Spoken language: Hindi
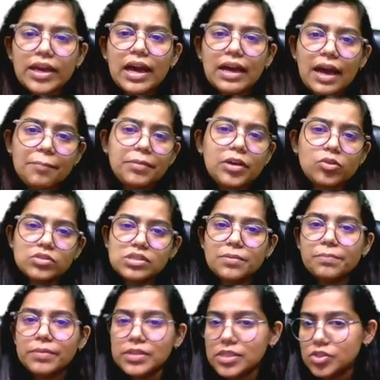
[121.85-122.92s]
अब देखो
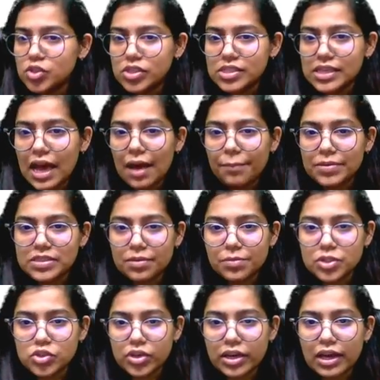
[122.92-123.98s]
सिंपल सी चीज़ यहाँ पे
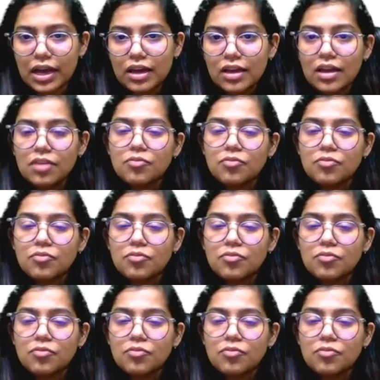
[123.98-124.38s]
समझिएगा